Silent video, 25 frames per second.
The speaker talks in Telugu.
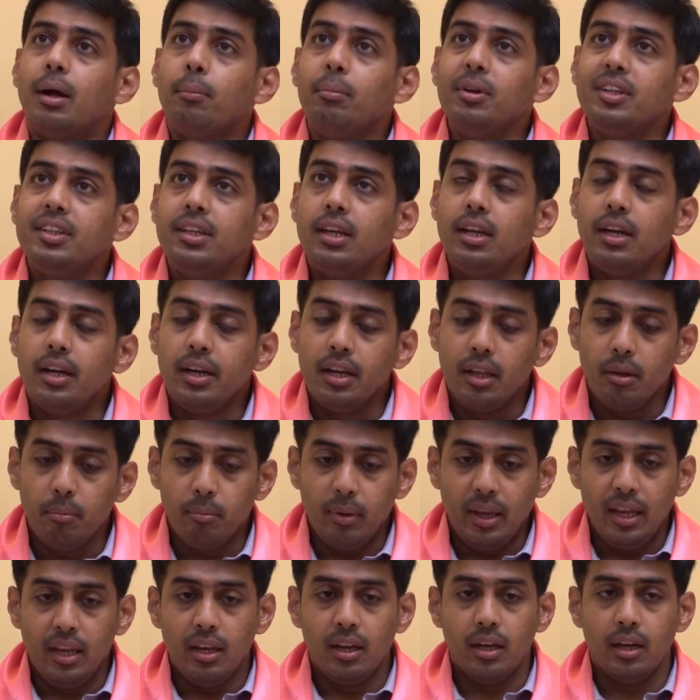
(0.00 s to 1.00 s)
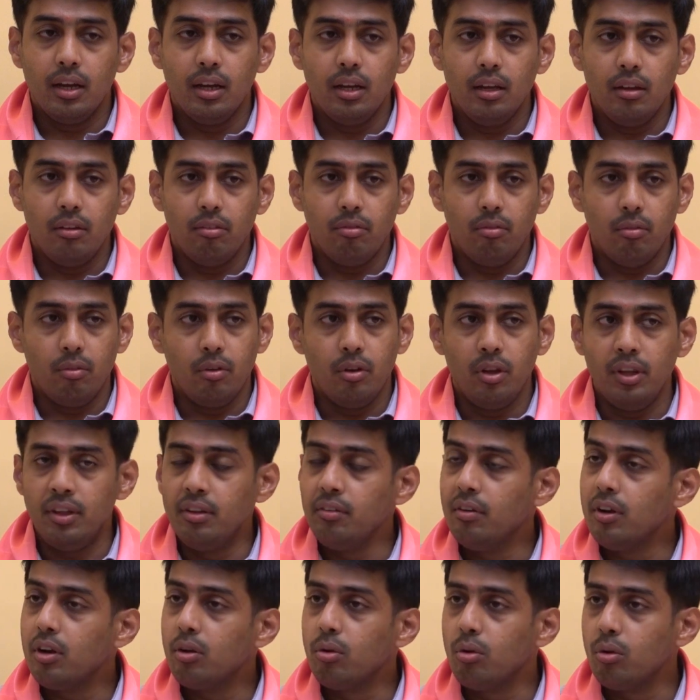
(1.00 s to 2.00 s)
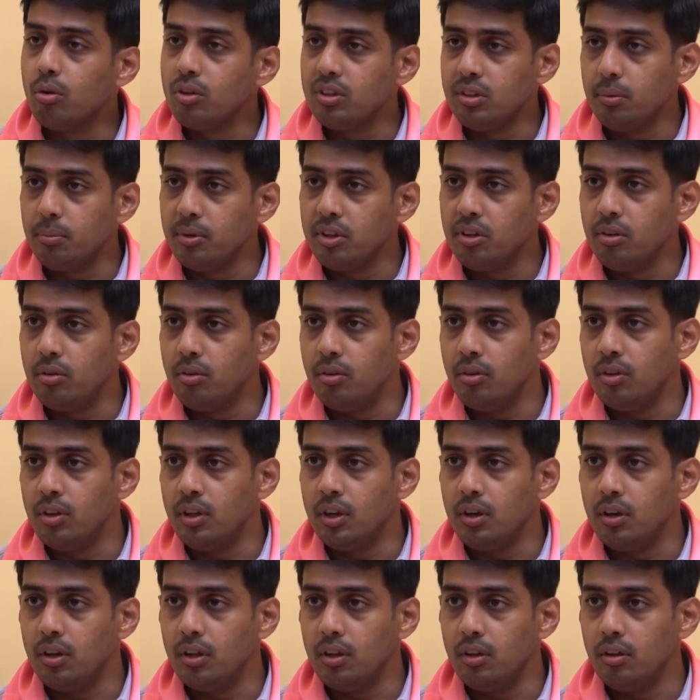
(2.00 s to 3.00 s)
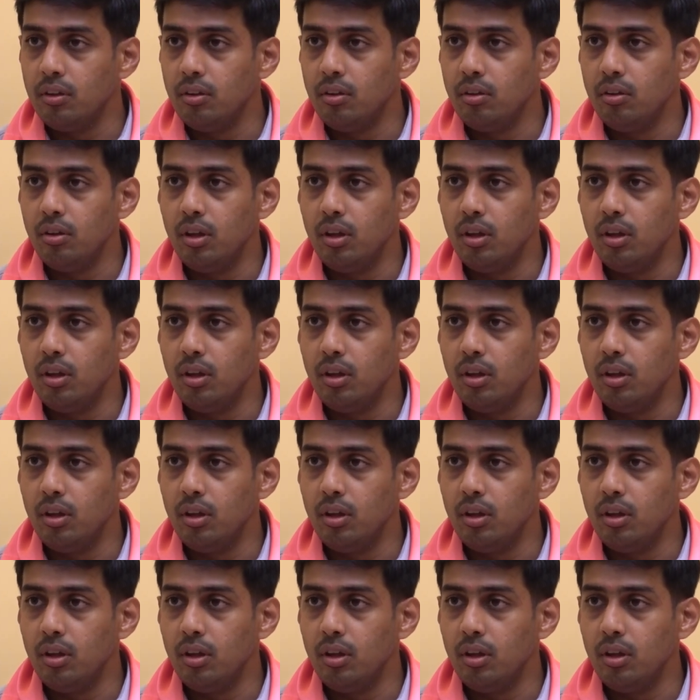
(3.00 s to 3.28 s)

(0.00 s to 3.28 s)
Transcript: సమస్యలు అంటే మెయిన్గా ఇదివరకు రోడ్ సమస్య ఉండిందండి